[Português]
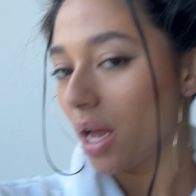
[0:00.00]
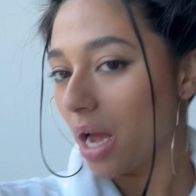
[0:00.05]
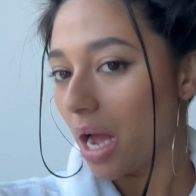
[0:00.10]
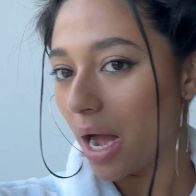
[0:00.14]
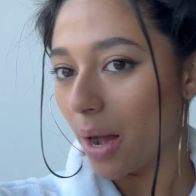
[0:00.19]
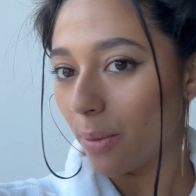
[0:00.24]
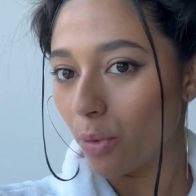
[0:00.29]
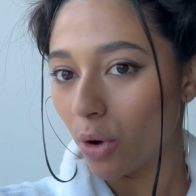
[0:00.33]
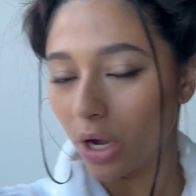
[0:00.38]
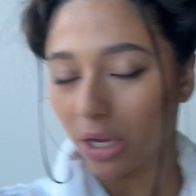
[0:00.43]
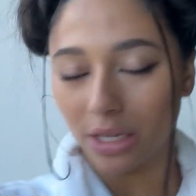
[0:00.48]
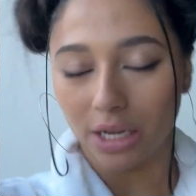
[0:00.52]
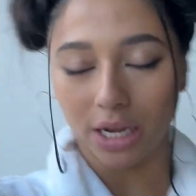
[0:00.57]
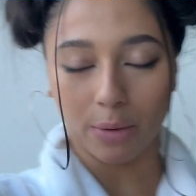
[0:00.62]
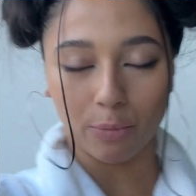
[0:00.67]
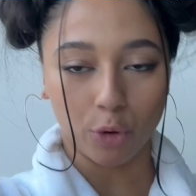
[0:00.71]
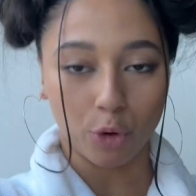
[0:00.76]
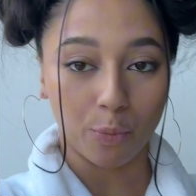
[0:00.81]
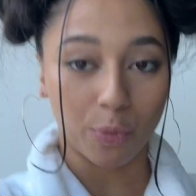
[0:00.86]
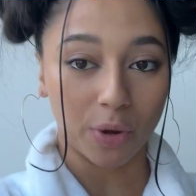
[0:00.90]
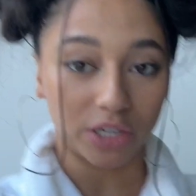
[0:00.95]
a boca daqui
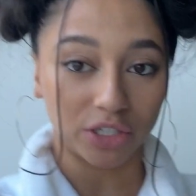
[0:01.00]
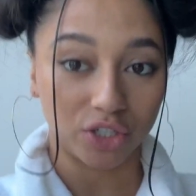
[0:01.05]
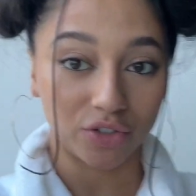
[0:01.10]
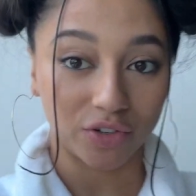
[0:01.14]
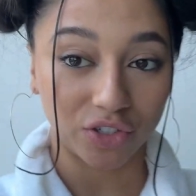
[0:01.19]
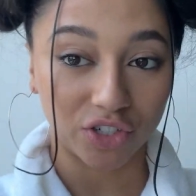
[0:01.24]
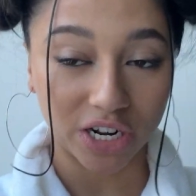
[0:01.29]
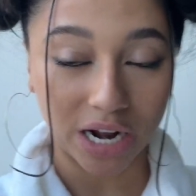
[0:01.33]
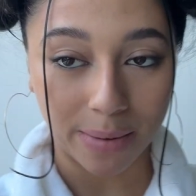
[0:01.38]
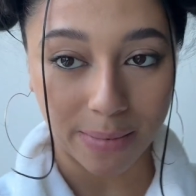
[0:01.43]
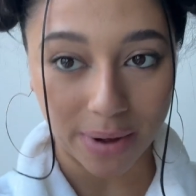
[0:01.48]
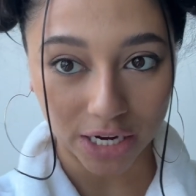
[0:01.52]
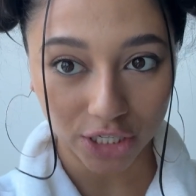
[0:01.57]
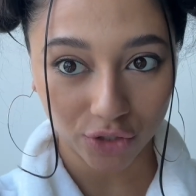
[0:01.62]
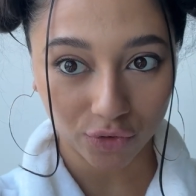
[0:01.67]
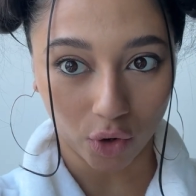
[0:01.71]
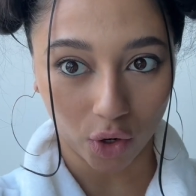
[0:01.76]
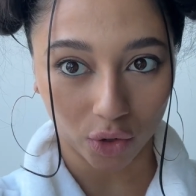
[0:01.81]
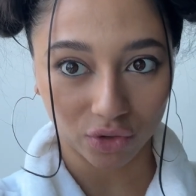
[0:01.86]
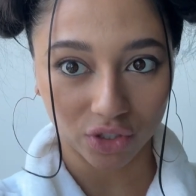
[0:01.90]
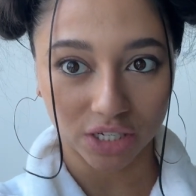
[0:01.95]
a pouco, porque a gente vai tirar mais
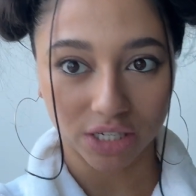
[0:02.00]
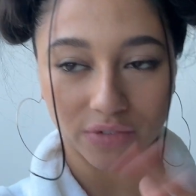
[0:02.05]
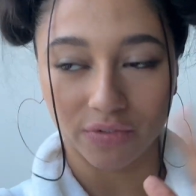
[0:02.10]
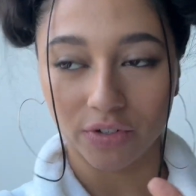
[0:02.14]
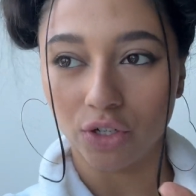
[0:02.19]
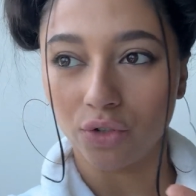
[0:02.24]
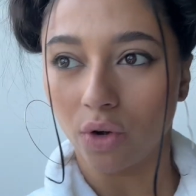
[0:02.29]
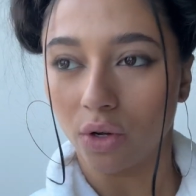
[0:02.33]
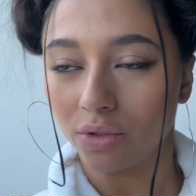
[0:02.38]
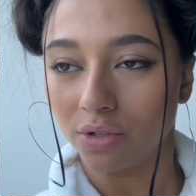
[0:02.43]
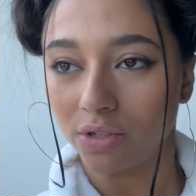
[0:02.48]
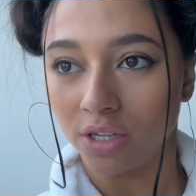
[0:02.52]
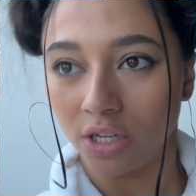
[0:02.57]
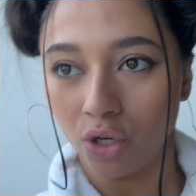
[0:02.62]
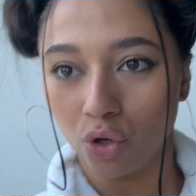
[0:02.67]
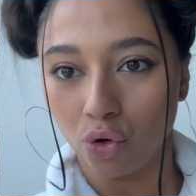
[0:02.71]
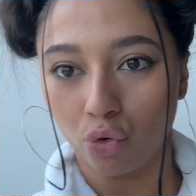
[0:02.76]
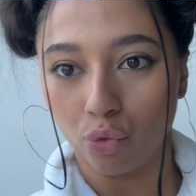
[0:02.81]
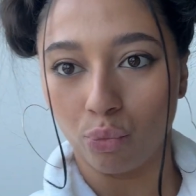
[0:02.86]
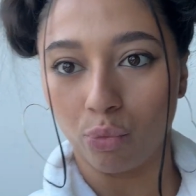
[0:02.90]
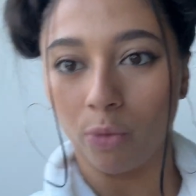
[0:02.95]
fotos, dessa vez fotos em
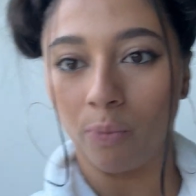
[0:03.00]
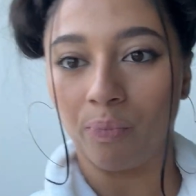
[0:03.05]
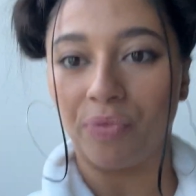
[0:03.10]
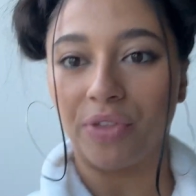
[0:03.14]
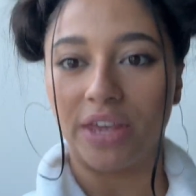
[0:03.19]
grupo.